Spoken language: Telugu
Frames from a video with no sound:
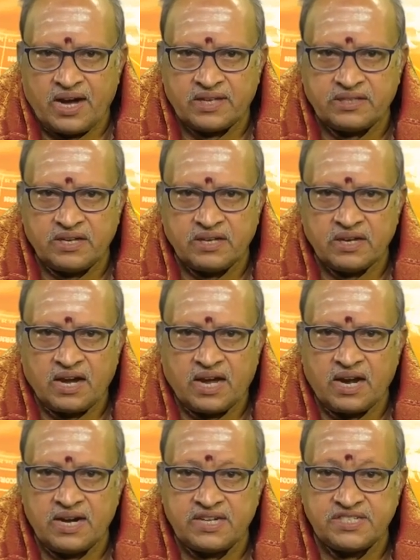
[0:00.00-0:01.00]
అది
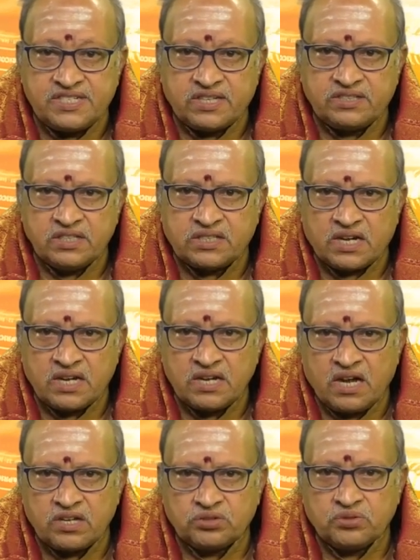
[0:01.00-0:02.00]
అలాంటి శక్తి
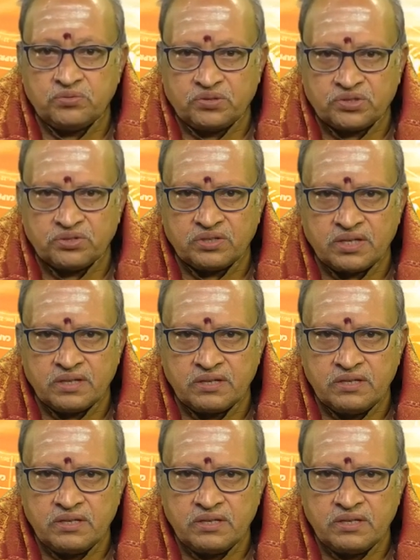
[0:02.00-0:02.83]
తరంగాలతో ఉంటుంది